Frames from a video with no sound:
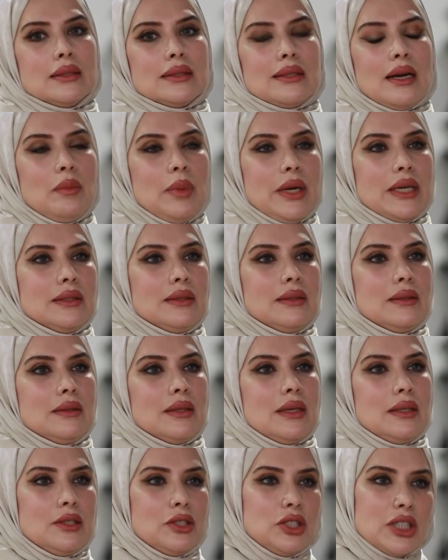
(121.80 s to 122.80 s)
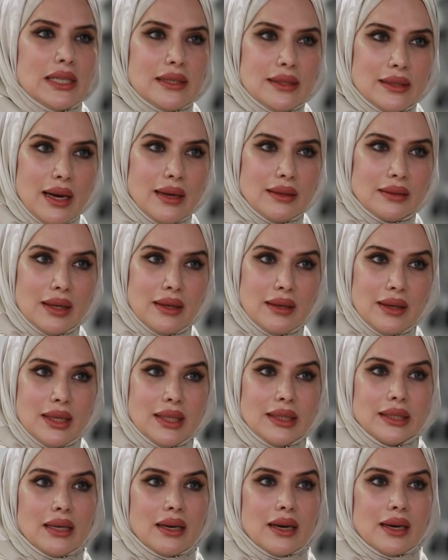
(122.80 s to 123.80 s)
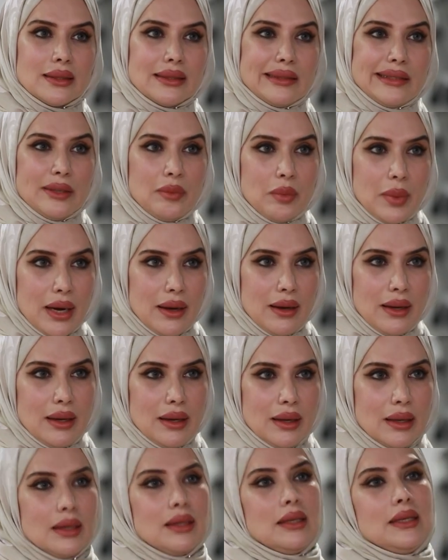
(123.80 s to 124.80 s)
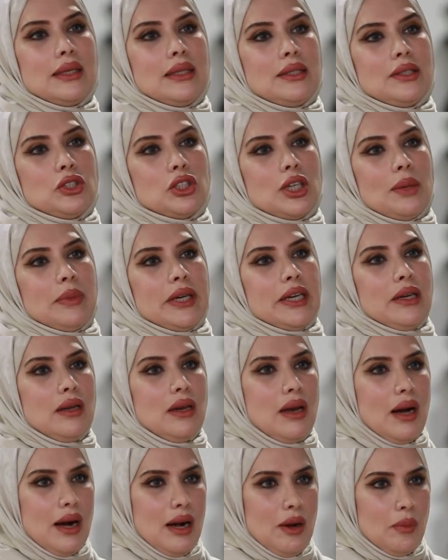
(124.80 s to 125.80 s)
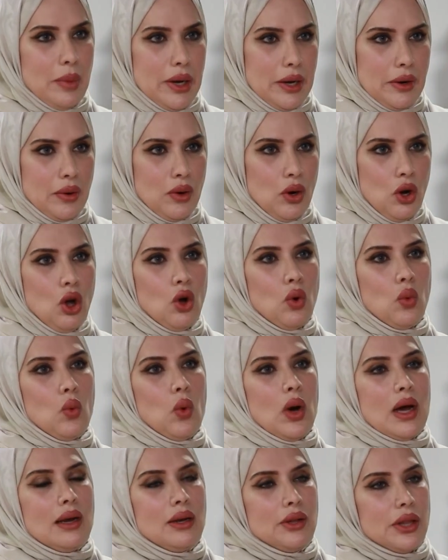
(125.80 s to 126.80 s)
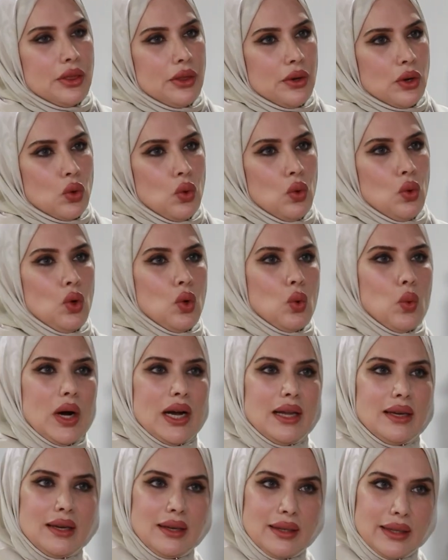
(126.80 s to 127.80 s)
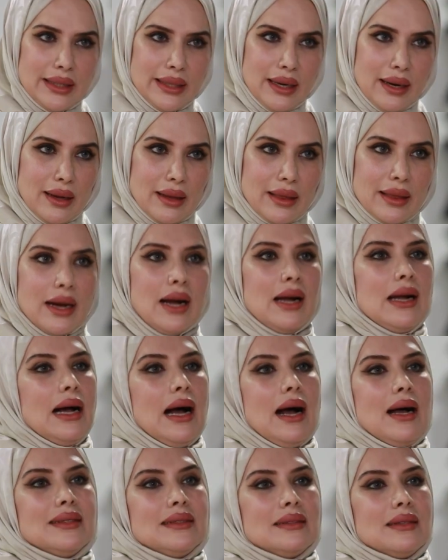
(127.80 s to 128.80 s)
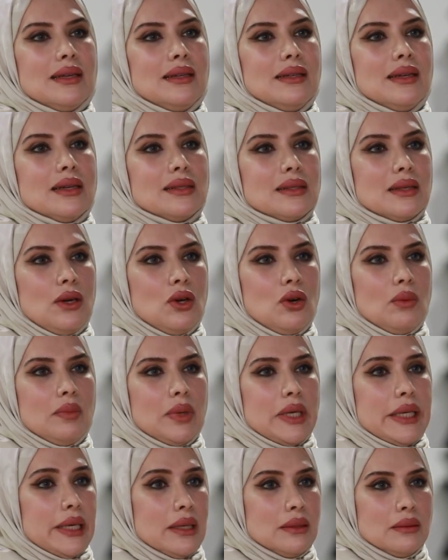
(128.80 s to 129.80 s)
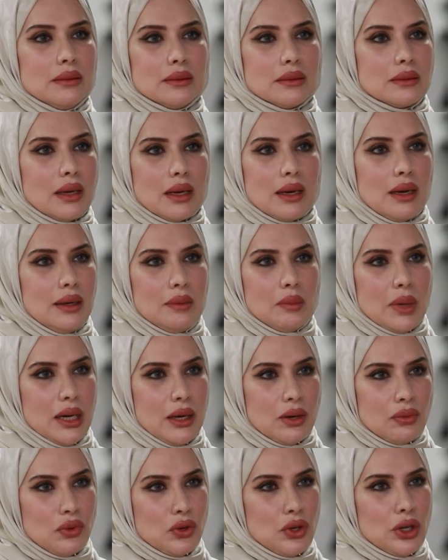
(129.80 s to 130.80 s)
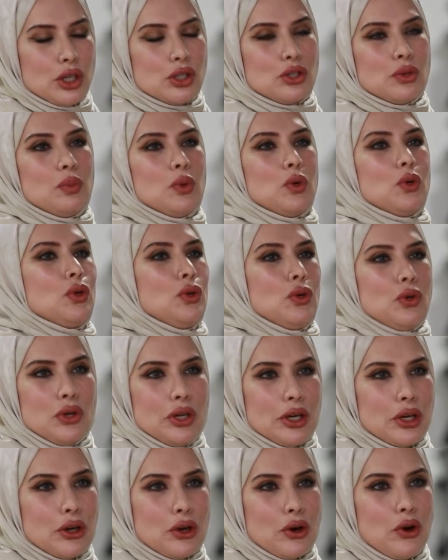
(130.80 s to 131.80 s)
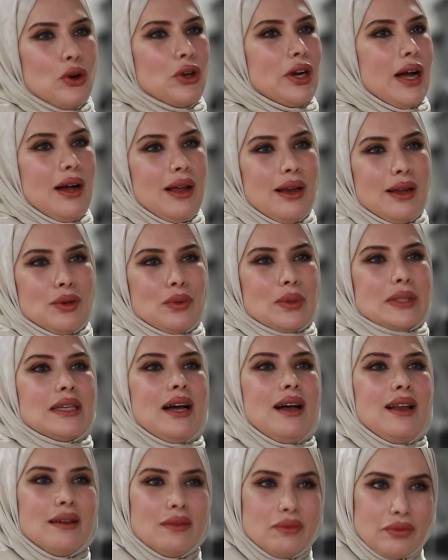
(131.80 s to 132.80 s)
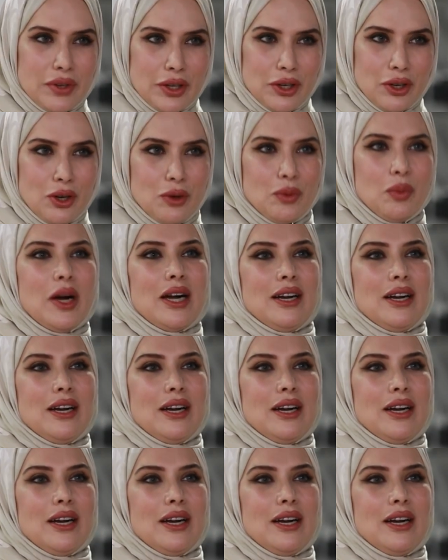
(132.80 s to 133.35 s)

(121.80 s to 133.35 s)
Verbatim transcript: طبعا الجلسات اللي احنا نقدمها لجميع الاعمار ممتاز. وللذكور وللاناث حتى الناس الاميين ترى اللي ما يعرفون يكتبون ويقرون اهلا وسهلا فيهم